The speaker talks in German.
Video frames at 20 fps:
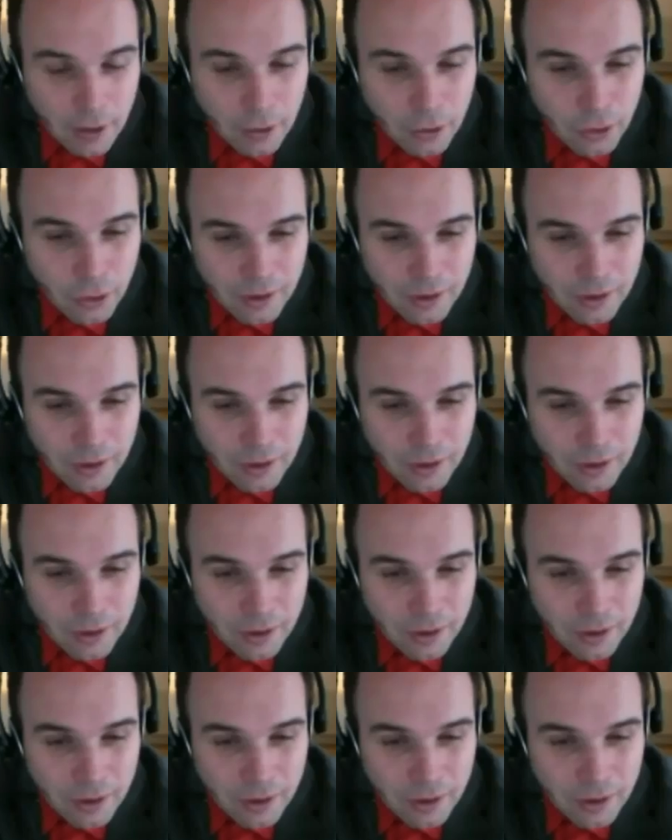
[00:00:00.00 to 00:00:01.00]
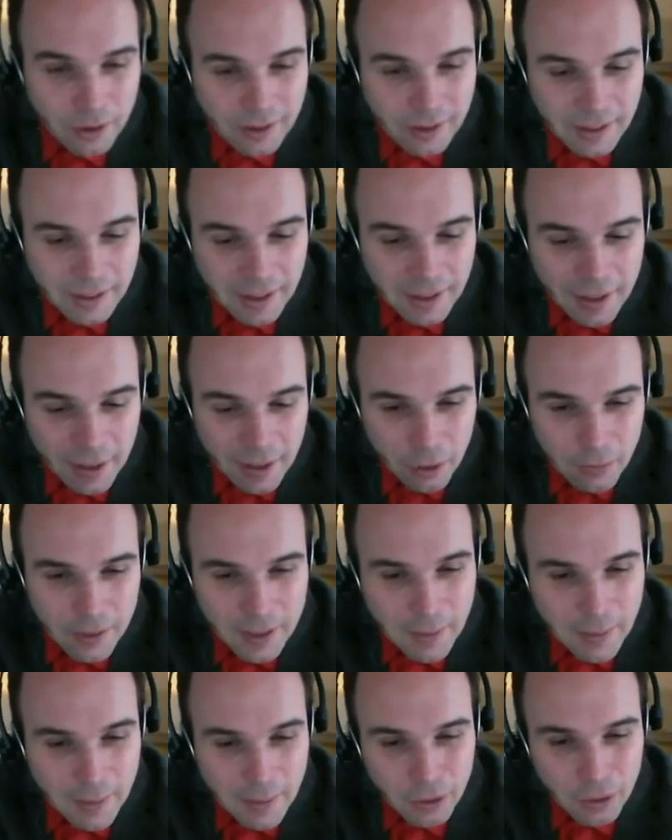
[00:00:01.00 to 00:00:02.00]
auch schon. Ich kann jetzt auch schon
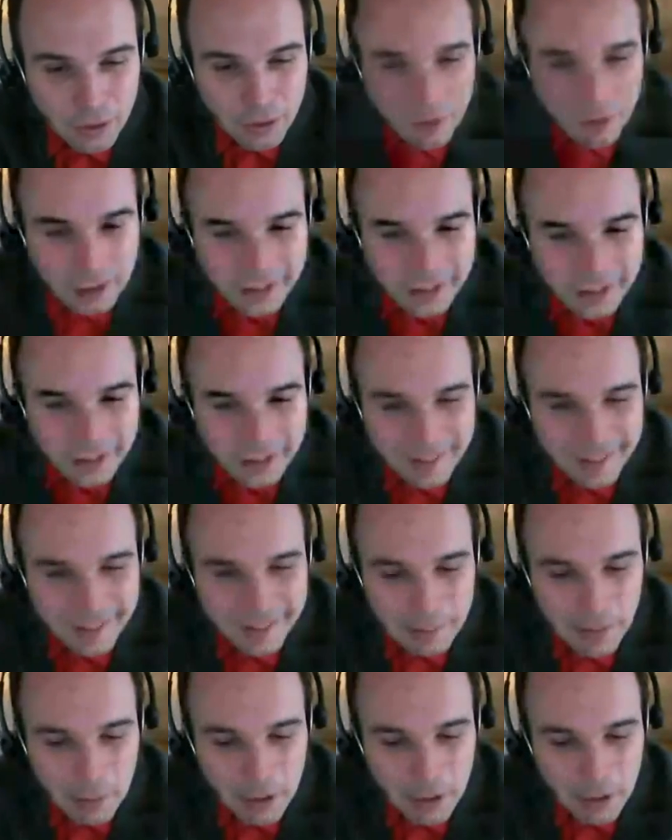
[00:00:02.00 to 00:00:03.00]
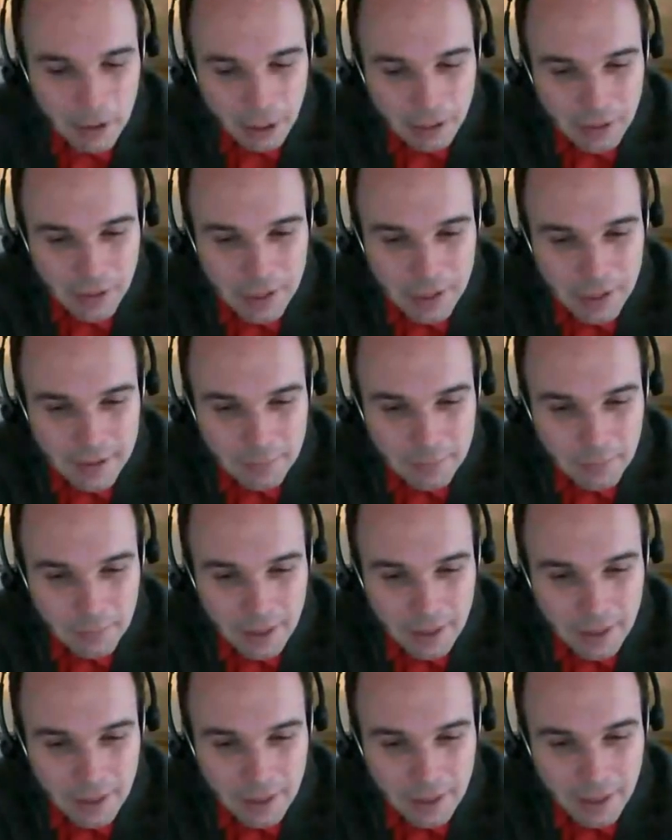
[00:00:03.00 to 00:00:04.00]
mein Smartphone äh, immer mitlaufen
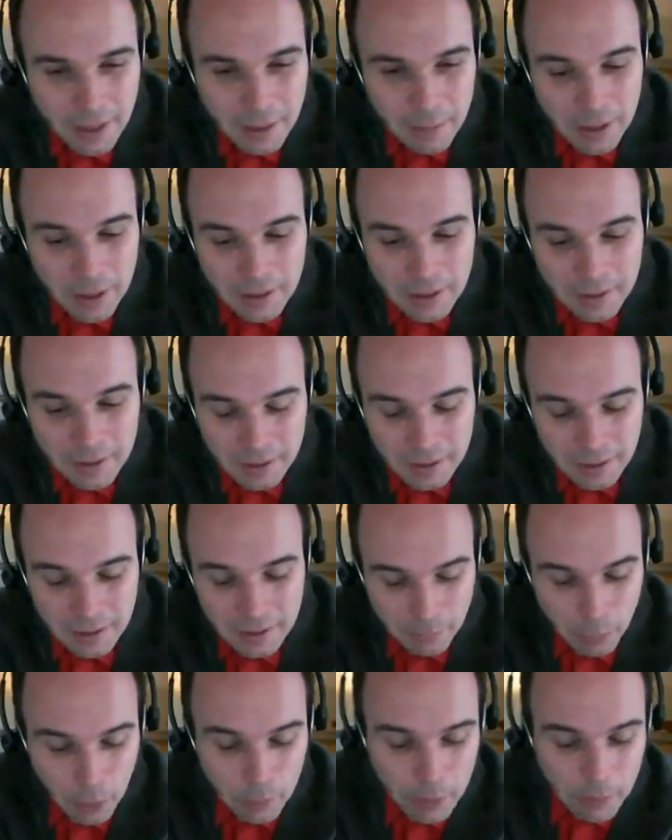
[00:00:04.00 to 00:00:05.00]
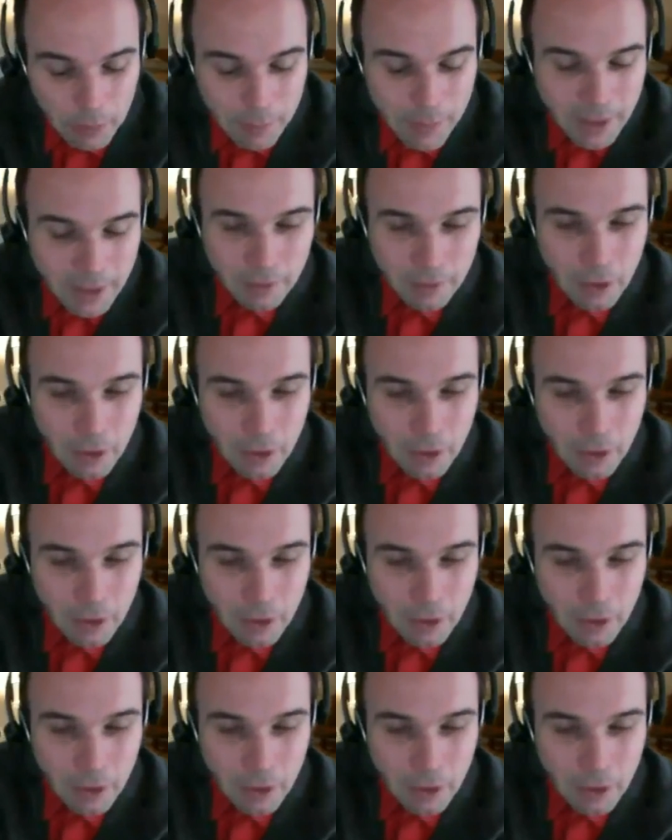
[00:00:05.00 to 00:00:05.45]
lassen, aber genau. die, die Problematik